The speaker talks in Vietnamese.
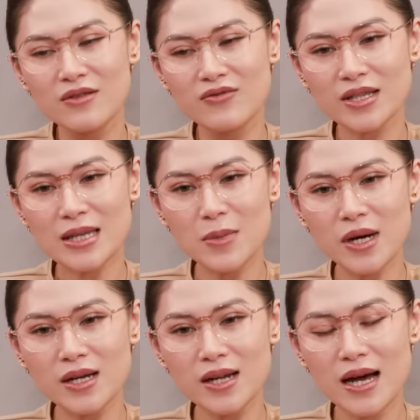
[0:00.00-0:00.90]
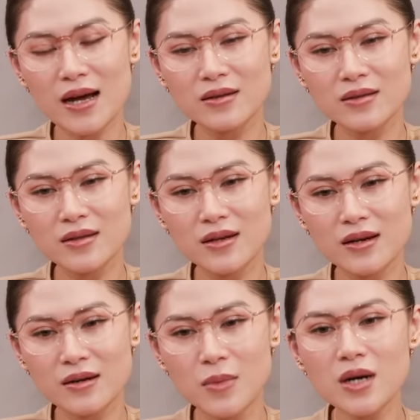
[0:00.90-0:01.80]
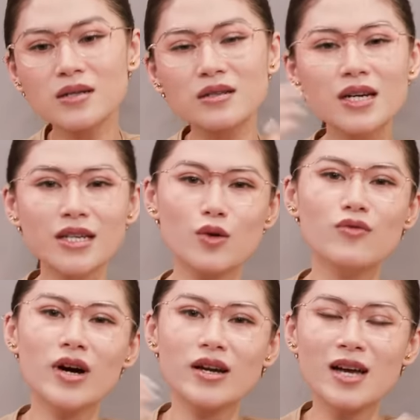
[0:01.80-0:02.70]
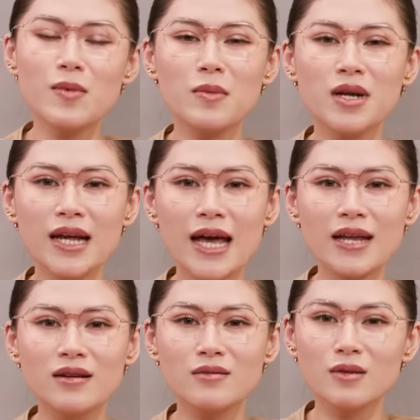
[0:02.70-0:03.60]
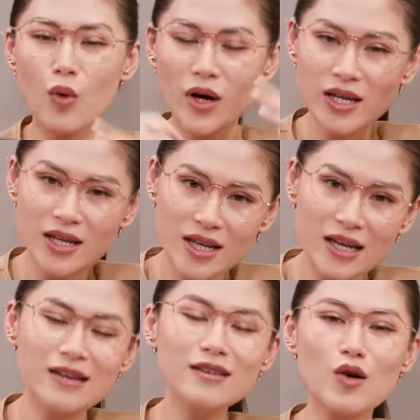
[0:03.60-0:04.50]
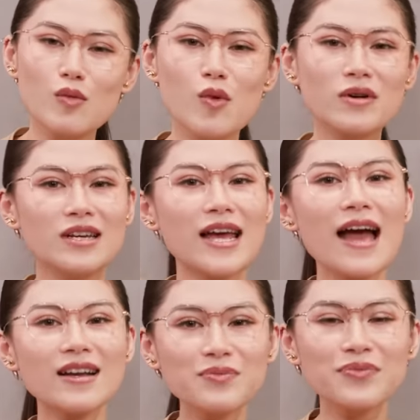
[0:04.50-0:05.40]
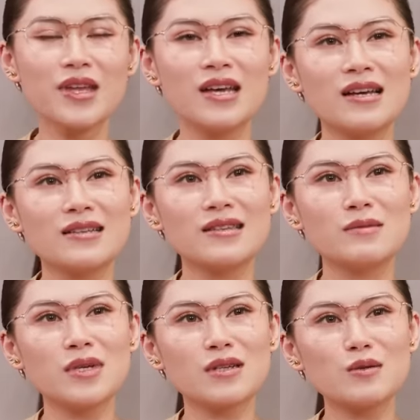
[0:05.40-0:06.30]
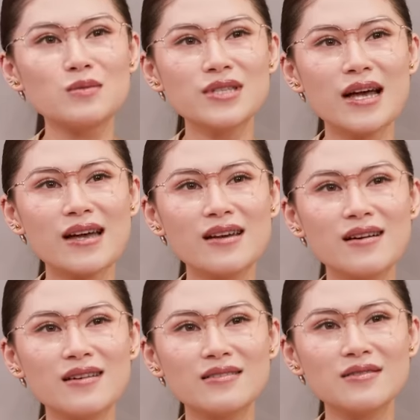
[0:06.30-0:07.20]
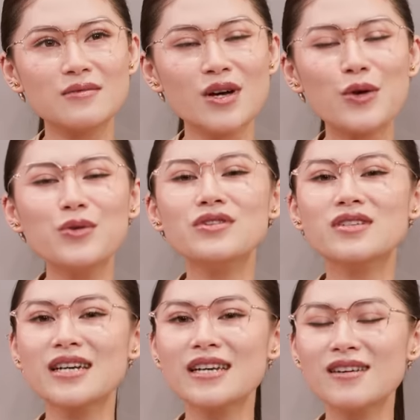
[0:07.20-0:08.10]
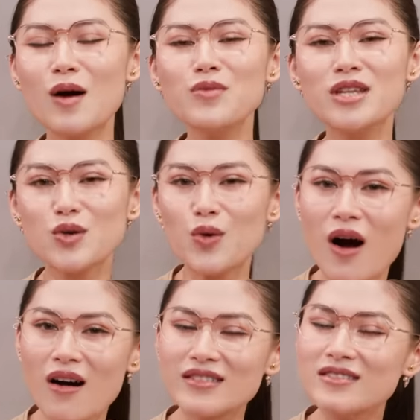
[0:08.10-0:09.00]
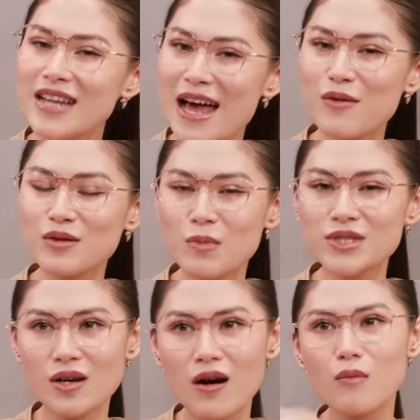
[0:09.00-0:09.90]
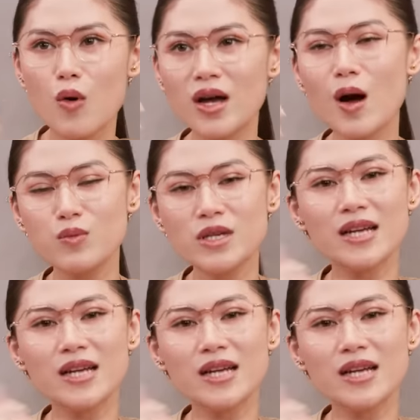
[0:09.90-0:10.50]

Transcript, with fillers: Và Tâm nghĩ là uh, bất cứ cái gì cũng vậy, khi mà mình nghe được một cái ý kiến của một người khác thì mình cũng sẽ uh, hiểu được cái góc nhìn của họ như thế nào, mình sẽ có một cái góc nhìn